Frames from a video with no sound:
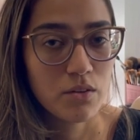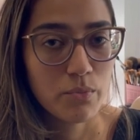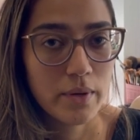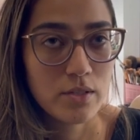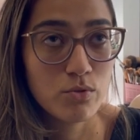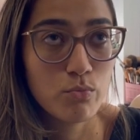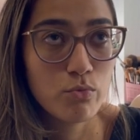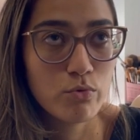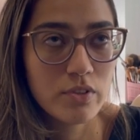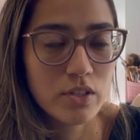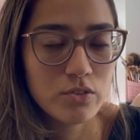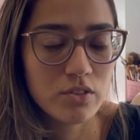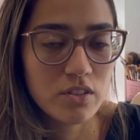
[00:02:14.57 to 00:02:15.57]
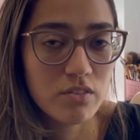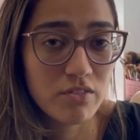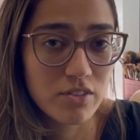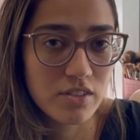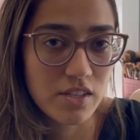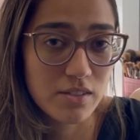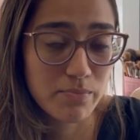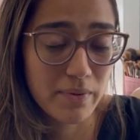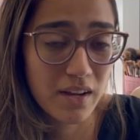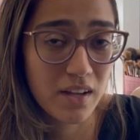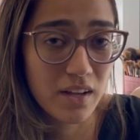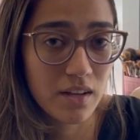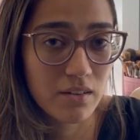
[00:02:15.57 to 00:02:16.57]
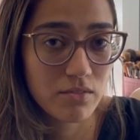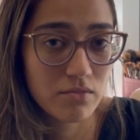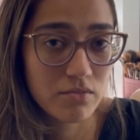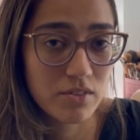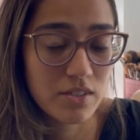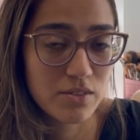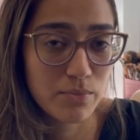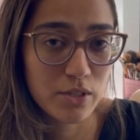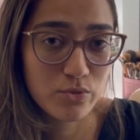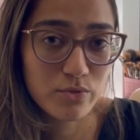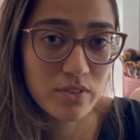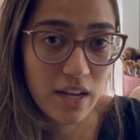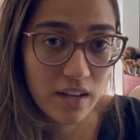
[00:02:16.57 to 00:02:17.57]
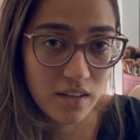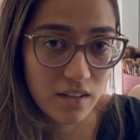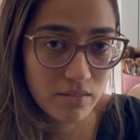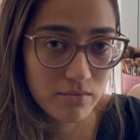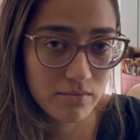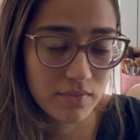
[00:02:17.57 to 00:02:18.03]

eu peço muito a ajuda de vocês para vocês me ajudarem